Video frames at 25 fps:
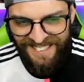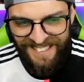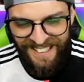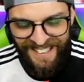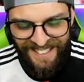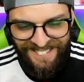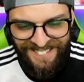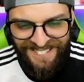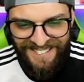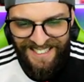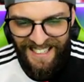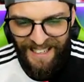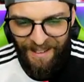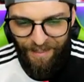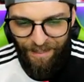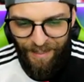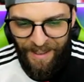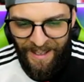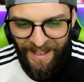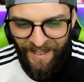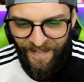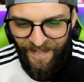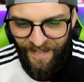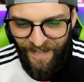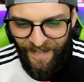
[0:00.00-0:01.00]
Diante, os caras
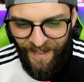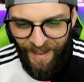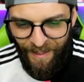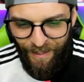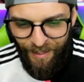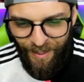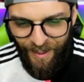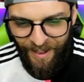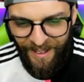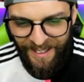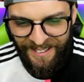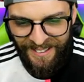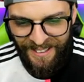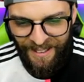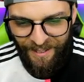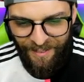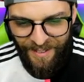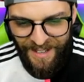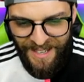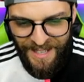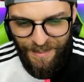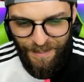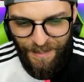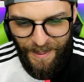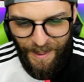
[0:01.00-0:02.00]
pegou a bola, tem que
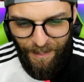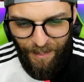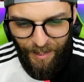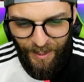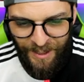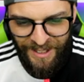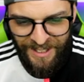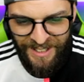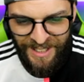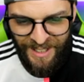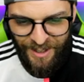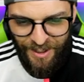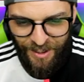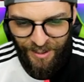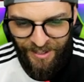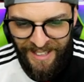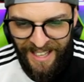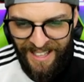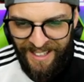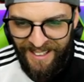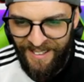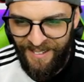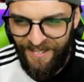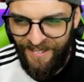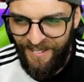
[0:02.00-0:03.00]
ficar esperto, pra deixar
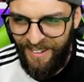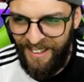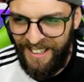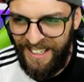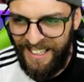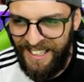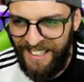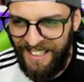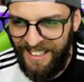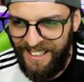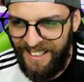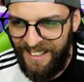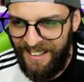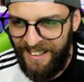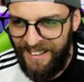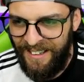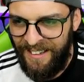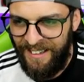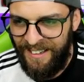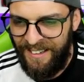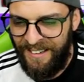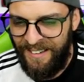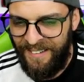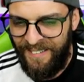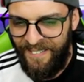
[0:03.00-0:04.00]
chutar não. Olha aí.
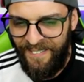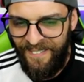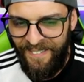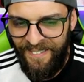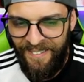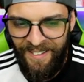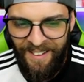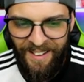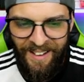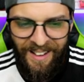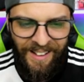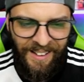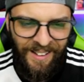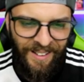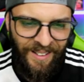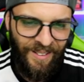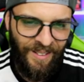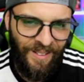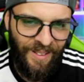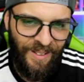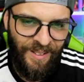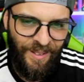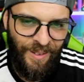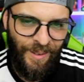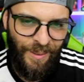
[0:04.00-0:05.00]
Tá ah,
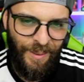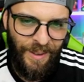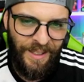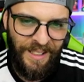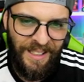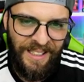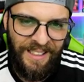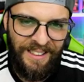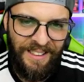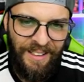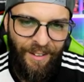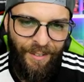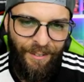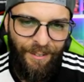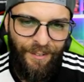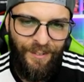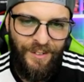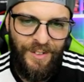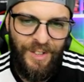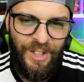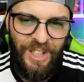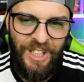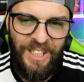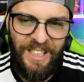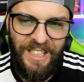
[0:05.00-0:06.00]
louco, mano. Ele tava
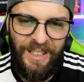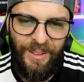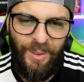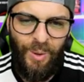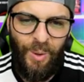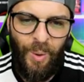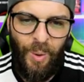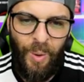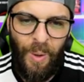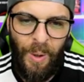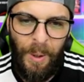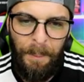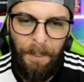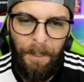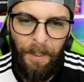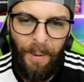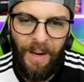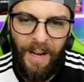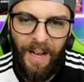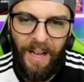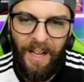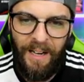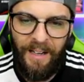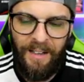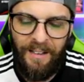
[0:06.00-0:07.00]
girando o corpo,
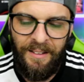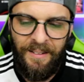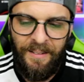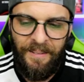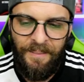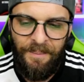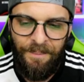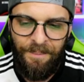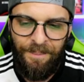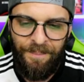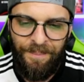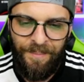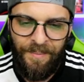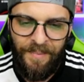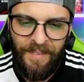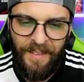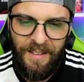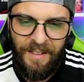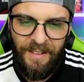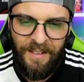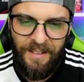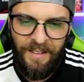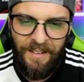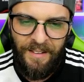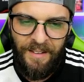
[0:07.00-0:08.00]
cara.
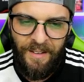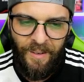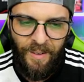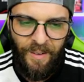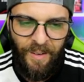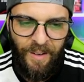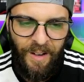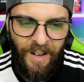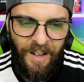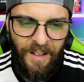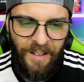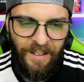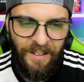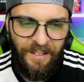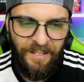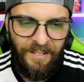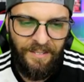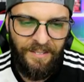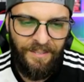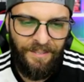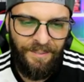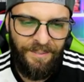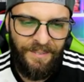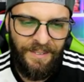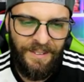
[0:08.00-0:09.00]
Ó,
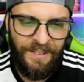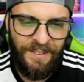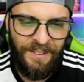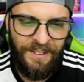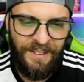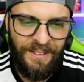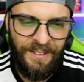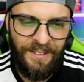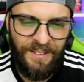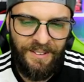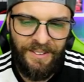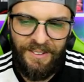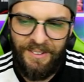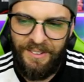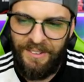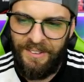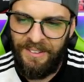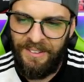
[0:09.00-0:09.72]
meu Deus.